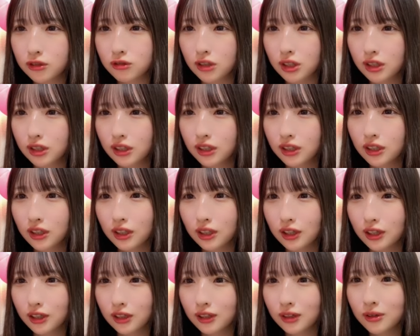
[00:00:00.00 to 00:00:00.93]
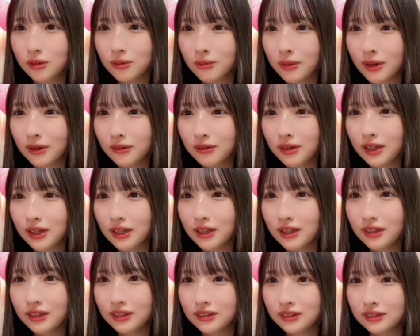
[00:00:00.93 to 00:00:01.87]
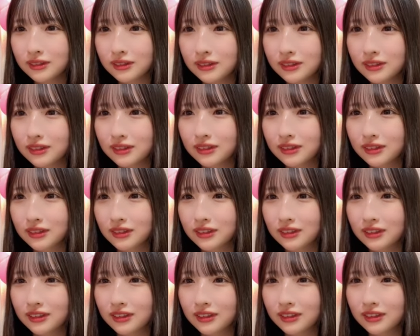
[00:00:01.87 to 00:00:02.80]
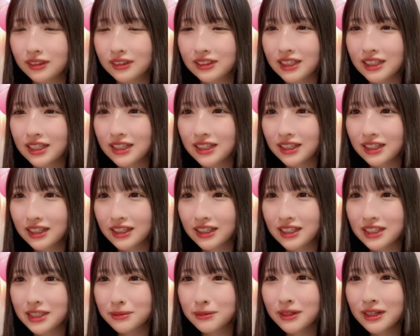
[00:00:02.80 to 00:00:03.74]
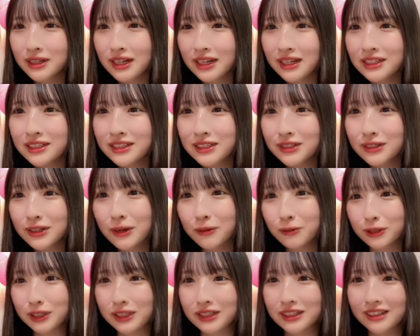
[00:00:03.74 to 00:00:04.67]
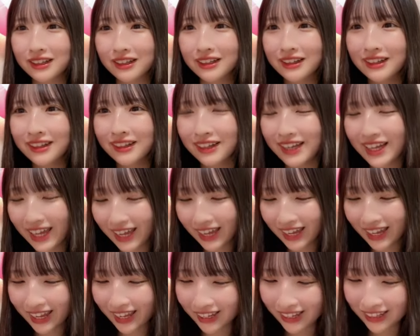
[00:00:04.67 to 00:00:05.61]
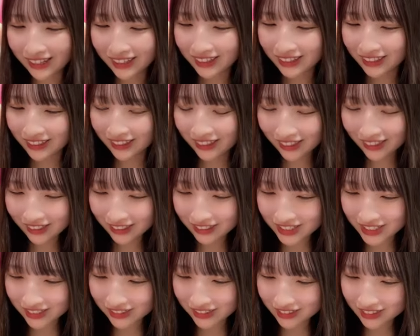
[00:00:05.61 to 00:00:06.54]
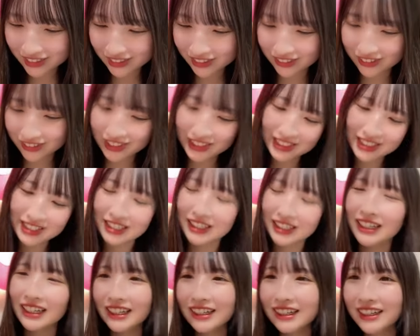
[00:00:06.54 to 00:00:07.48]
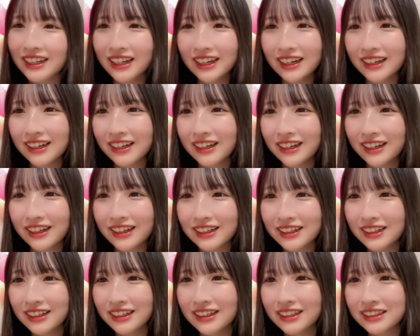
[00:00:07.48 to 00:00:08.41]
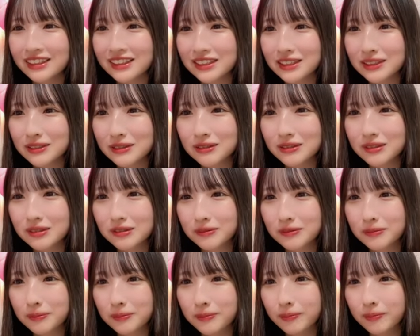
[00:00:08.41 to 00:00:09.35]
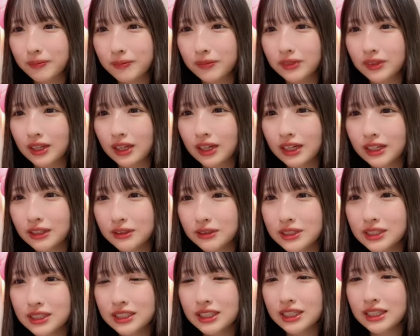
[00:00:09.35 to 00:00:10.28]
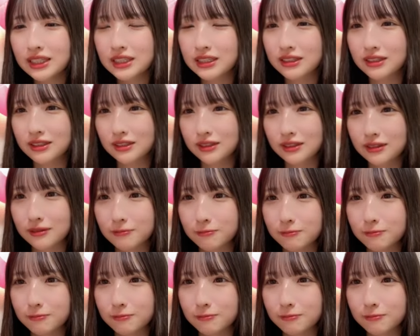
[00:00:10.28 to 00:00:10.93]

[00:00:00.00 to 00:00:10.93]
るわこんばんは最近一番 LINE してるかもって言ってたえー、ああしな嬉しいそう仲良しです